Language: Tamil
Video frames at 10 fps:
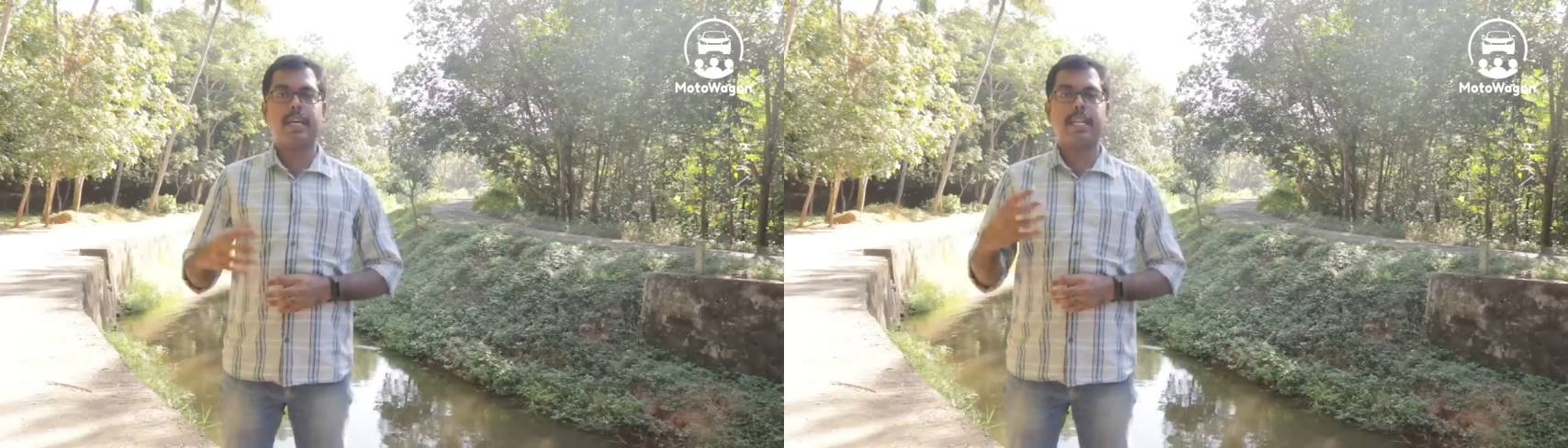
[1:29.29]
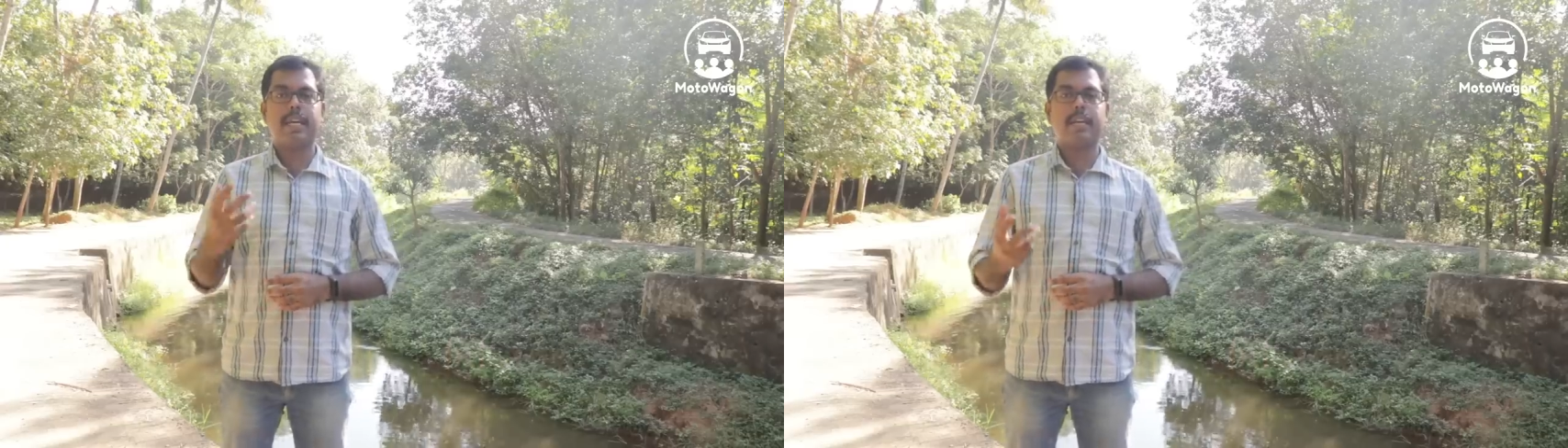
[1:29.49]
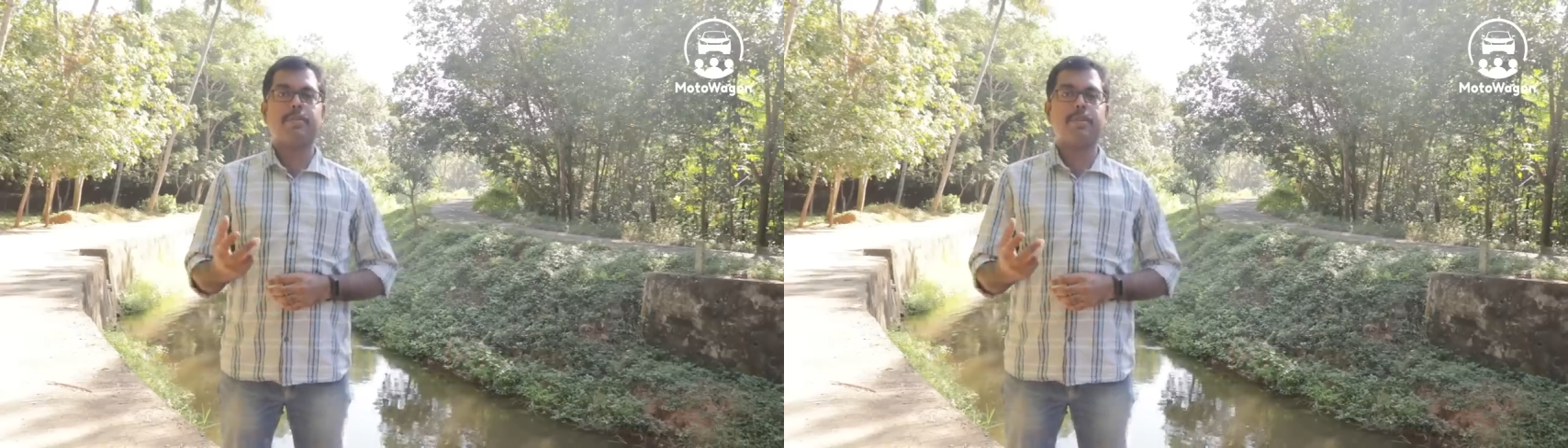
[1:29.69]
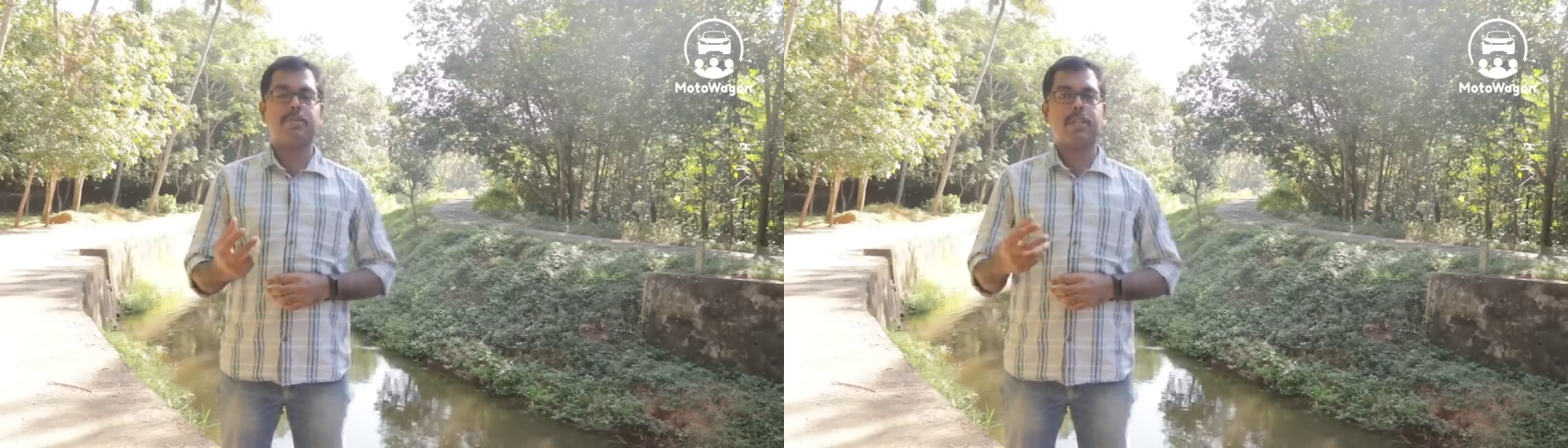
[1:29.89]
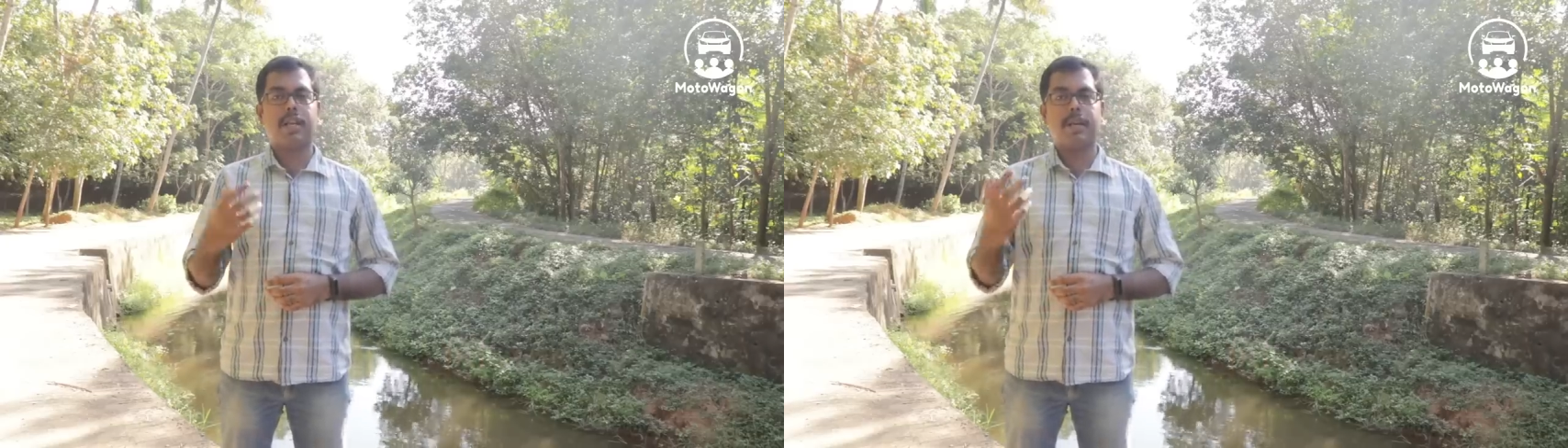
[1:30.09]
நிறைய
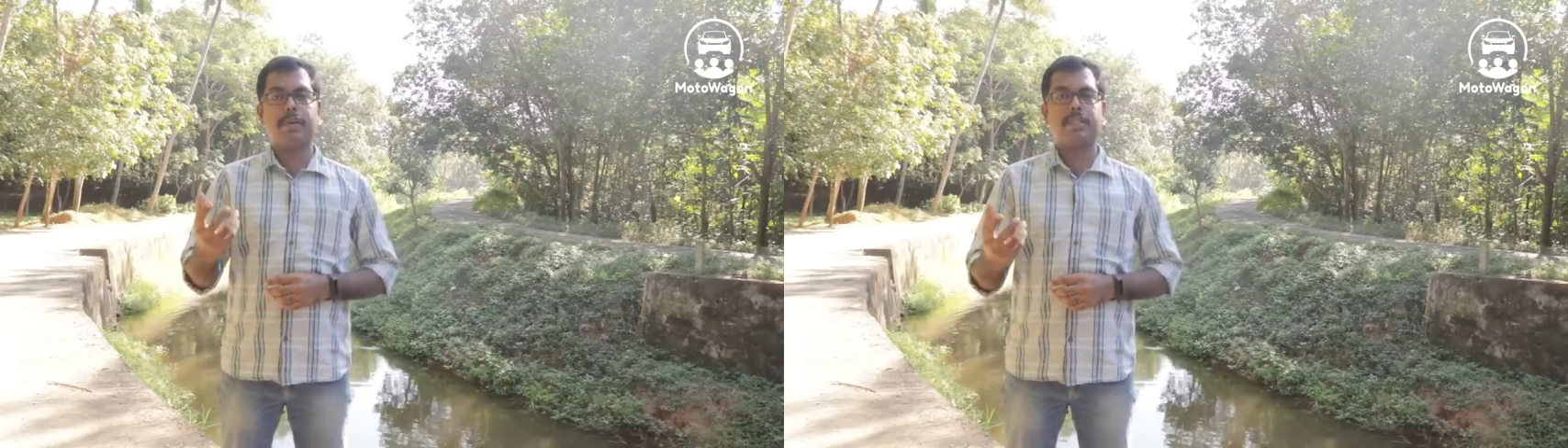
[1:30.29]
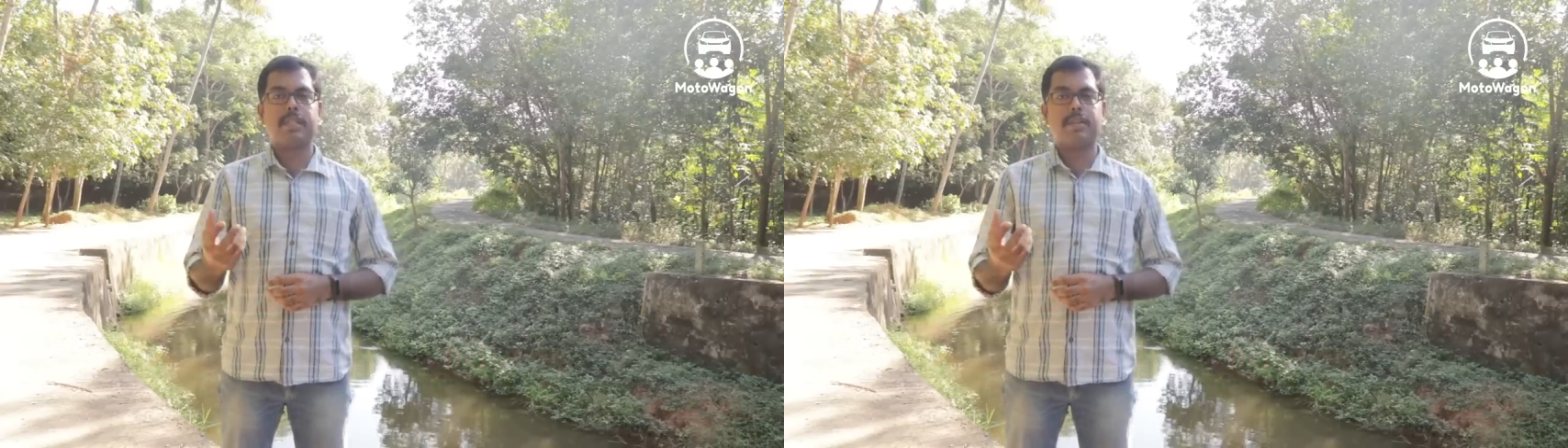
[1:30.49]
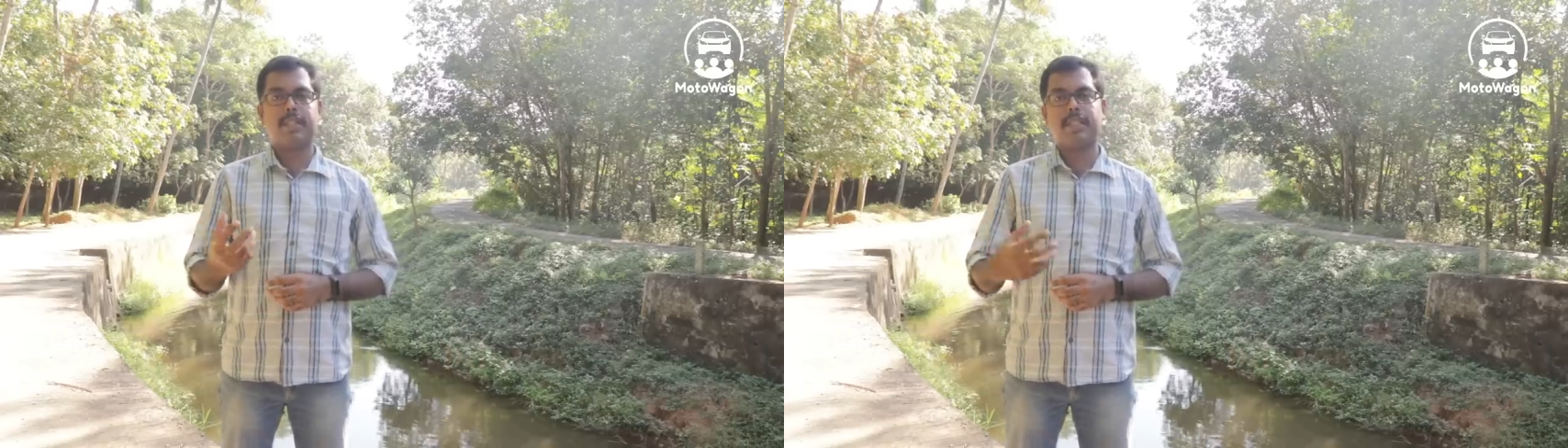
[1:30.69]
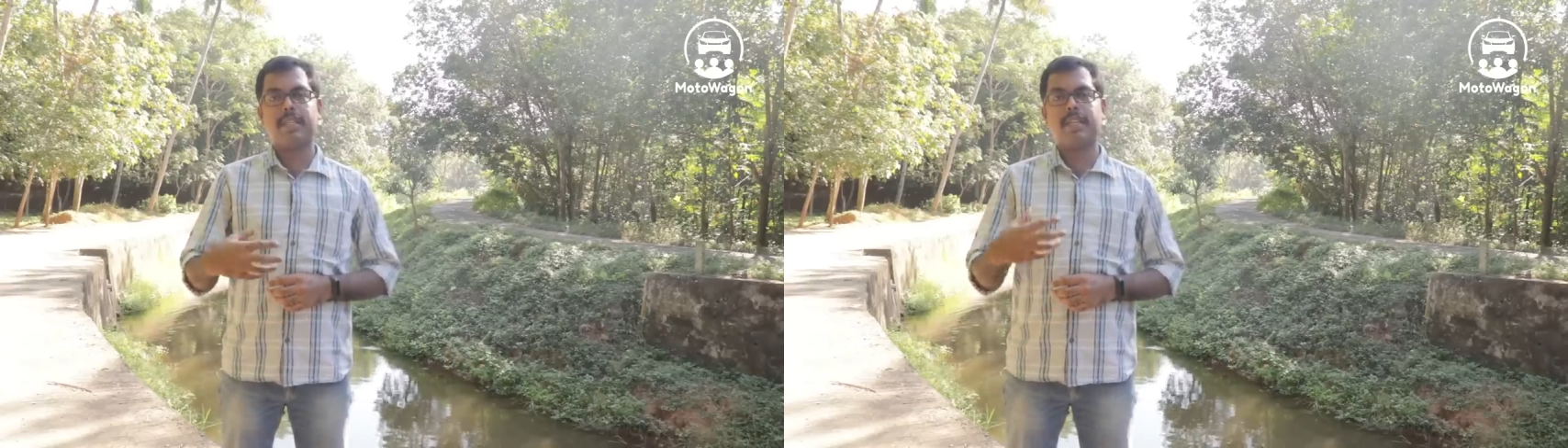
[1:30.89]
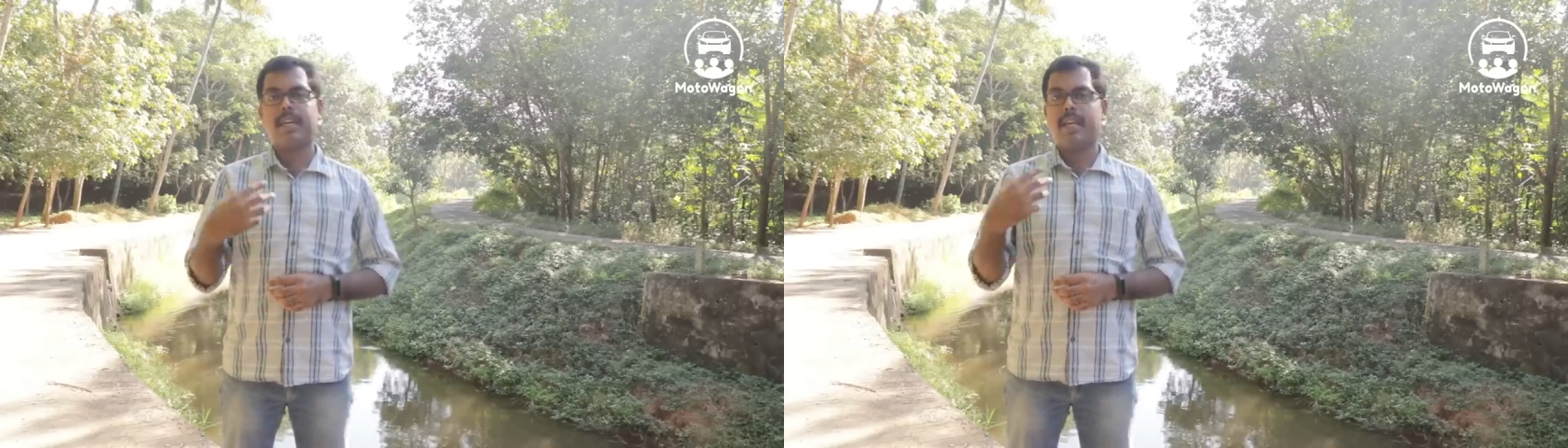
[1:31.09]
ரிவ்யூஸில் கமெண்ட்ஸில் வந்து